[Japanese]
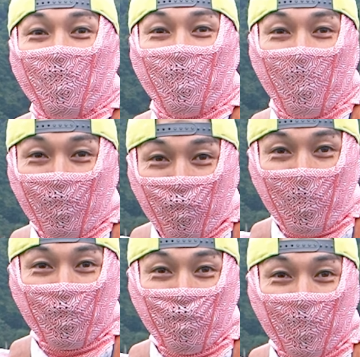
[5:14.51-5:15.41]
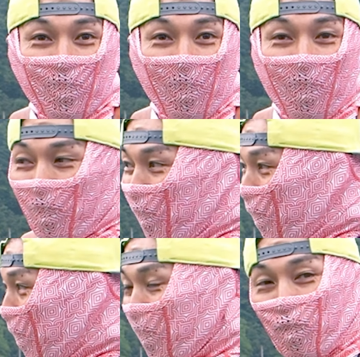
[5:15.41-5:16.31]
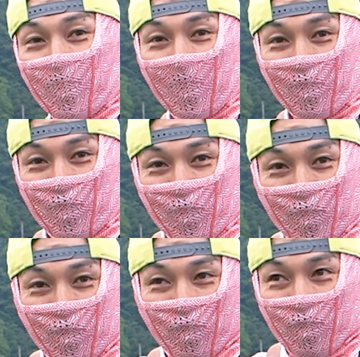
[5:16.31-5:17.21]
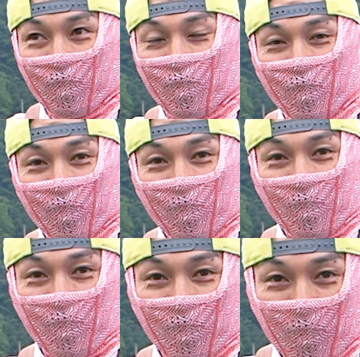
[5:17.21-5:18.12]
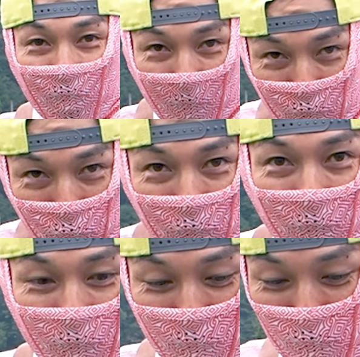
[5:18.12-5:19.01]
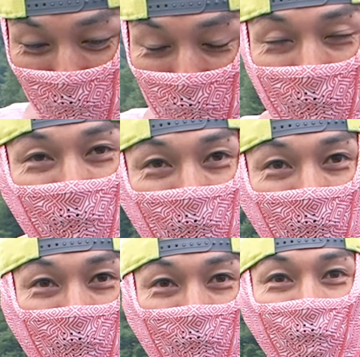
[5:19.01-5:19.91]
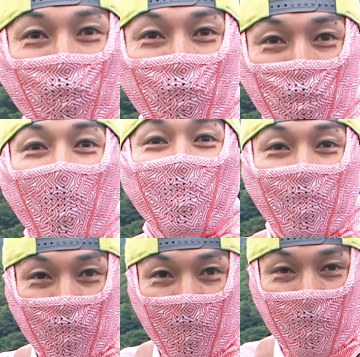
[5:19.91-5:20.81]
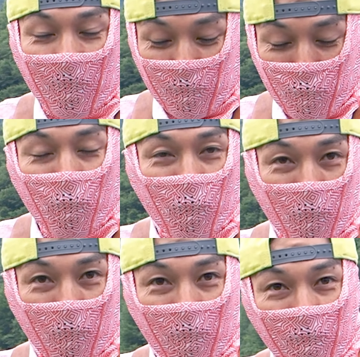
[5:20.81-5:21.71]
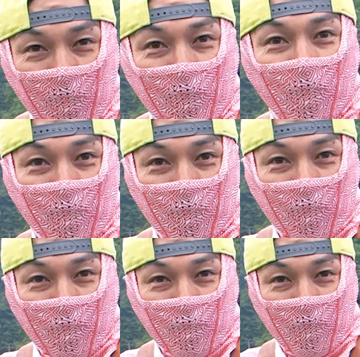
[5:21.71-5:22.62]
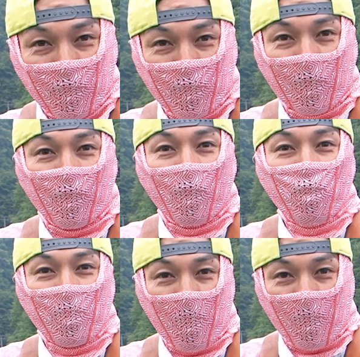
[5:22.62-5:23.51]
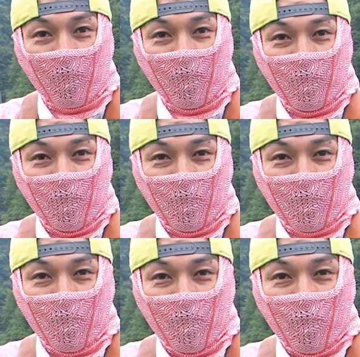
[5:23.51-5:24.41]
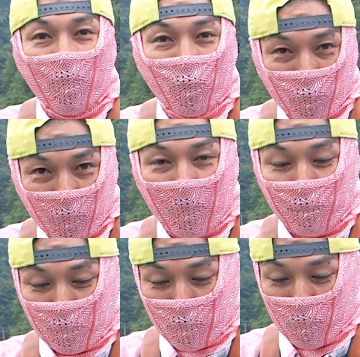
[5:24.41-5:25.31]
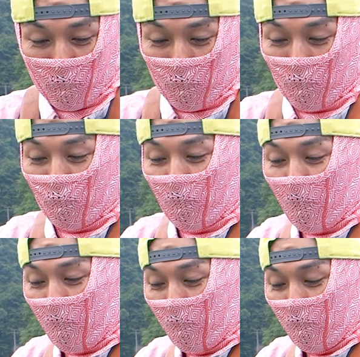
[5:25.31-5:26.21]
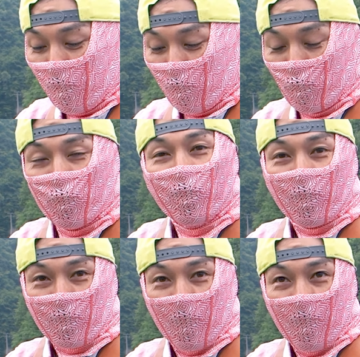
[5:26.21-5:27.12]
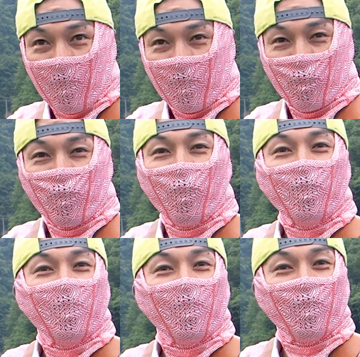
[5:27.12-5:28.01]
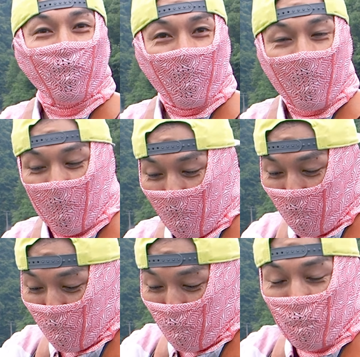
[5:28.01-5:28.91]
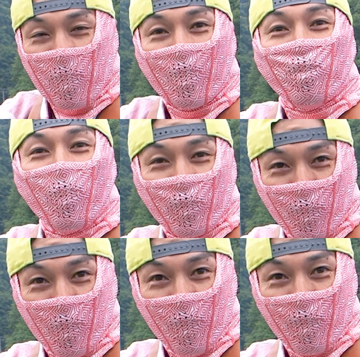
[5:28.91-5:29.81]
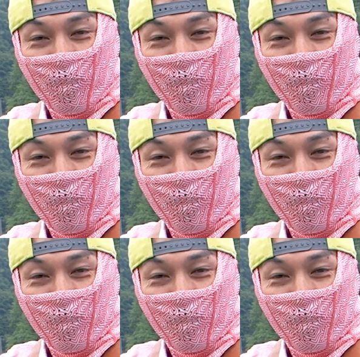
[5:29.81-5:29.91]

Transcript: はい、到着しました。川です。早速、ちょっと自慢させてください。今日、実は使ってみたいロッドがあるんですよ。これ、ご存知ですか？ご存知ですよね。パスポート。